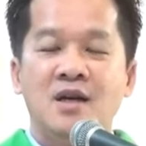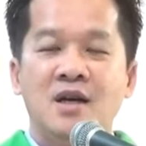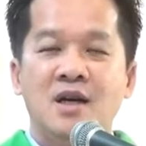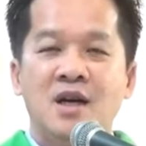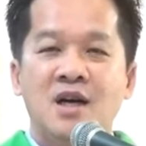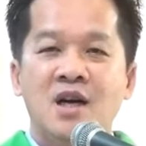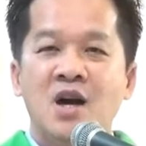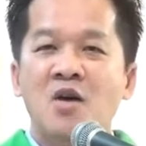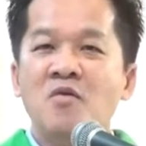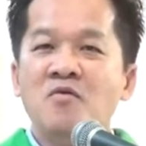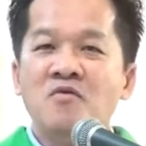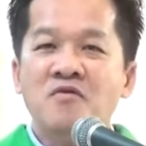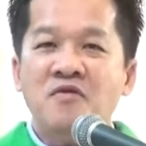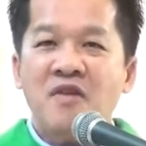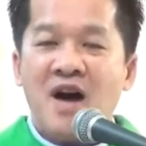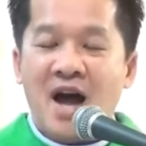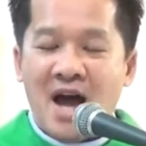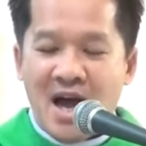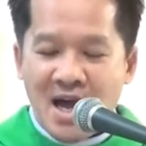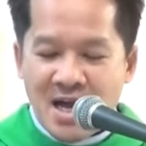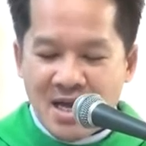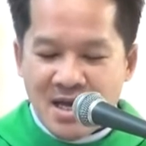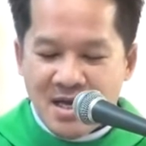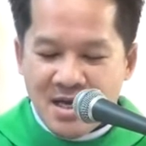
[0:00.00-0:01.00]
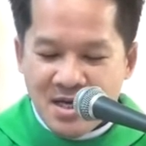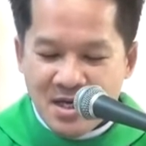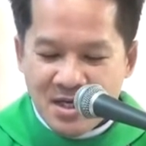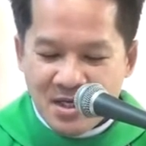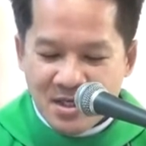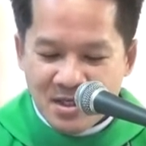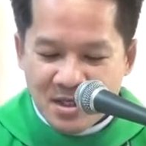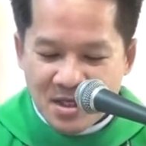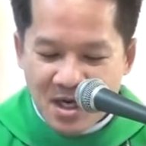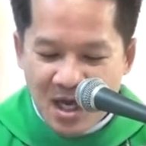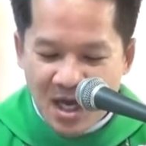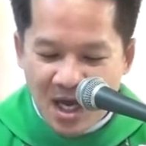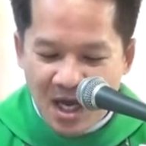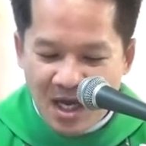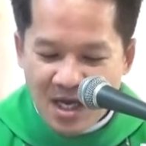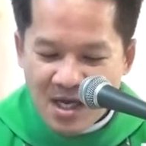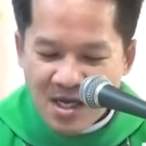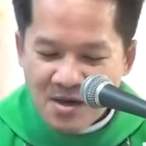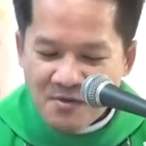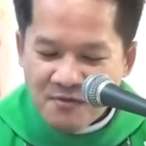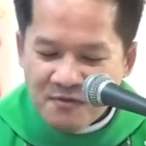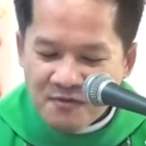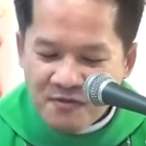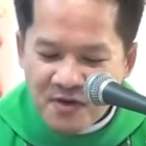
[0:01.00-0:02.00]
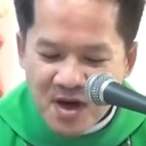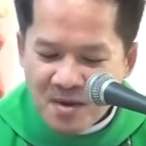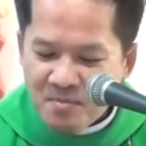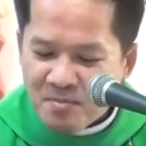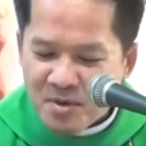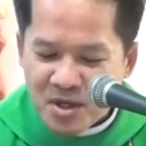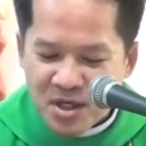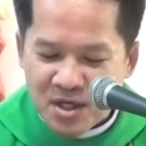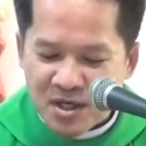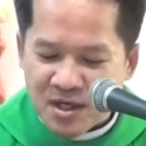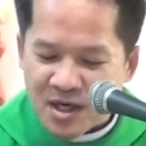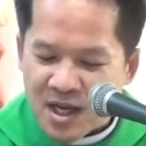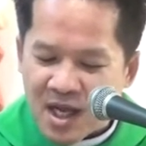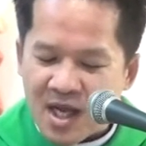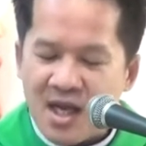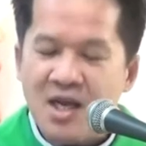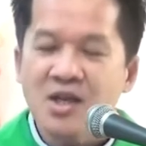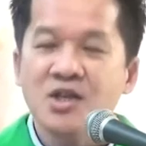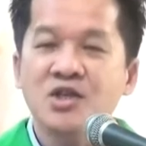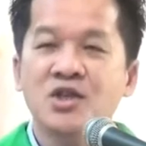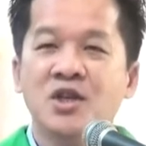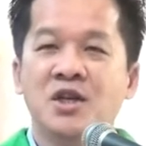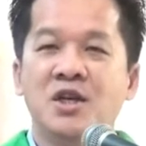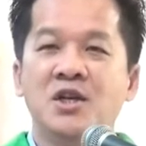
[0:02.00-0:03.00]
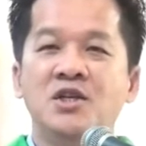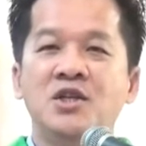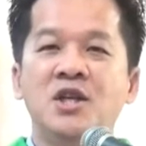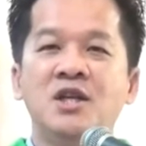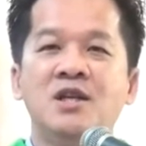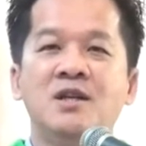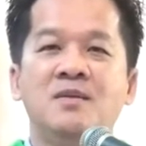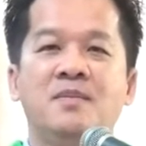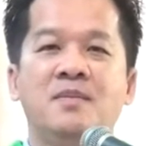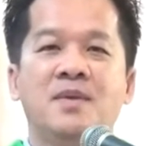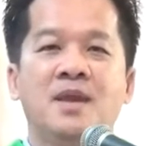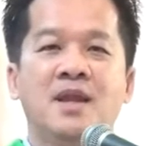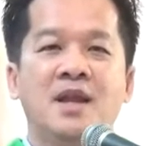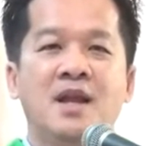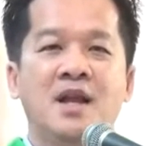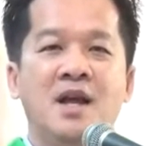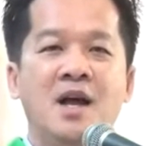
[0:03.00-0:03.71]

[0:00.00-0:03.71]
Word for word: Không phải để phê bình hay chỉ trích,